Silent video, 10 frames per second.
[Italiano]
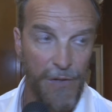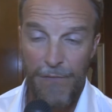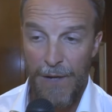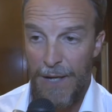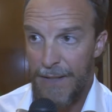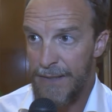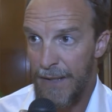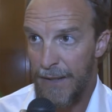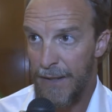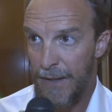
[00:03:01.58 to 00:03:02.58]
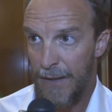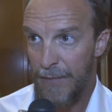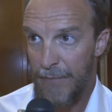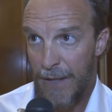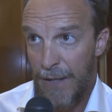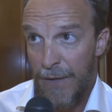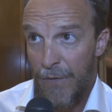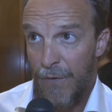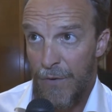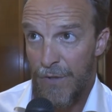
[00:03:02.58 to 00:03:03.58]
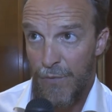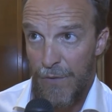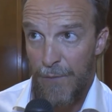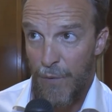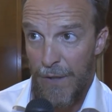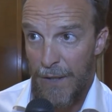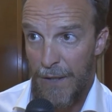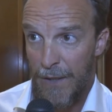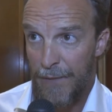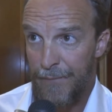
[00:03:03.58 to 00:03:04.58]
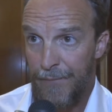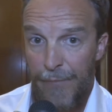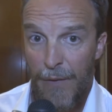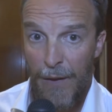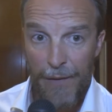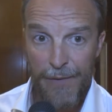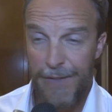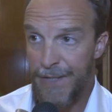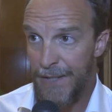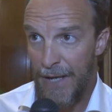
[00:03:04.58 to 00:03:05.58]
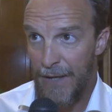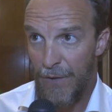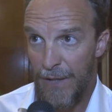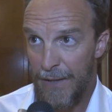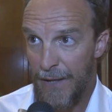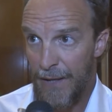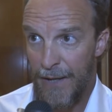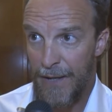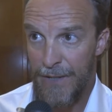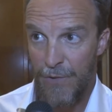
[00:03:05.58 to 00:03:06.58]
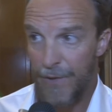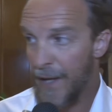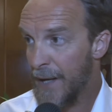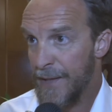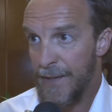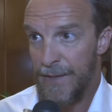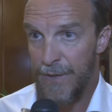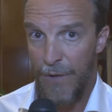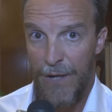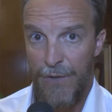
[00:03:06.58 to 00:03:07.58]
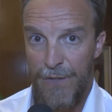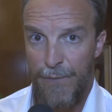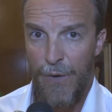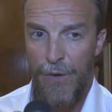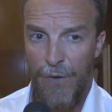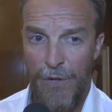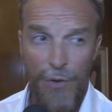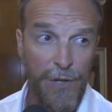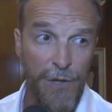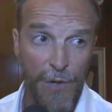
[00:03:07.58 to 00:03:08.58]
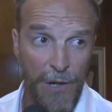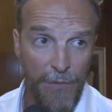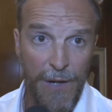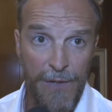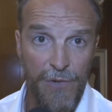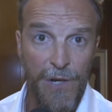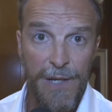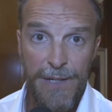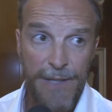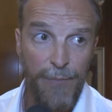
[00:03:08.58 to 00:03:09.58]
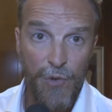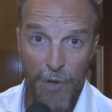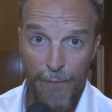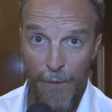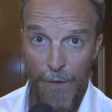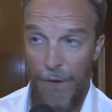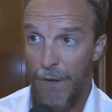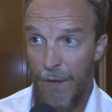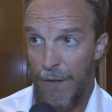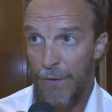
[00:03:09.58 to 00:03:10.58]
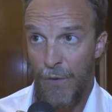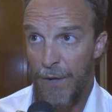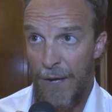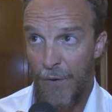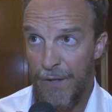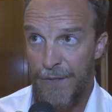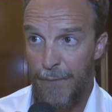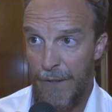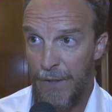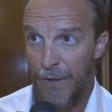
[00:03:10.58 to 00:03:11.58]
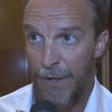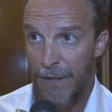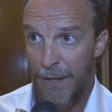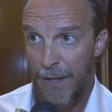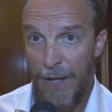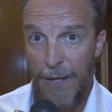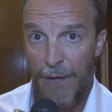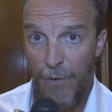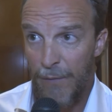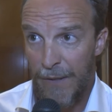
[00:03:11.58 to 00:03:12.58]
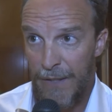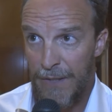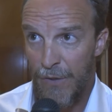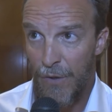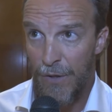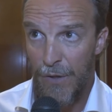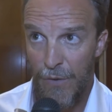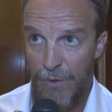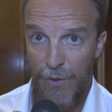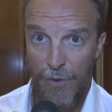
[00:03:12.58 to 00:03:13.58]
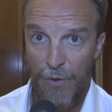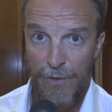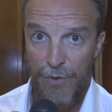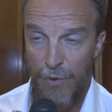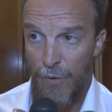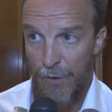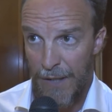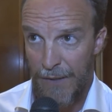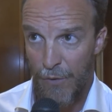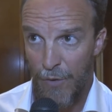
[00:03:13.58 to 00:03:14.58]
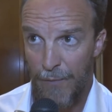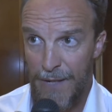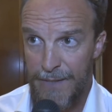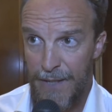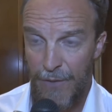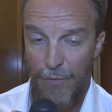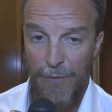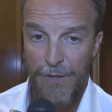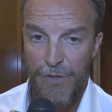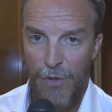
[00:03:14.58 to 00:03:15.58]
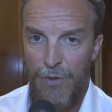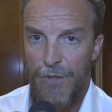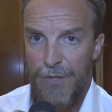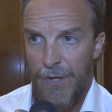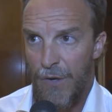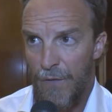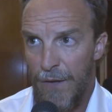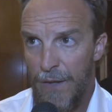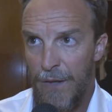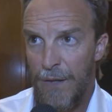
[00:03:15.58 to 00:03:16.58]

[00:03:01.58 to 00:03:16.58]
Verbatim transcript: vado in vacanza, perché non, ho nessun tipo di de, de desiderio di andare a ascoltare Tizio Caio Sempronio, gliel'ho detto a qualche giornalista, purtroppo non hanno recepito e lo ribadisco, io sono sotto contratto col Mestre 2018-19.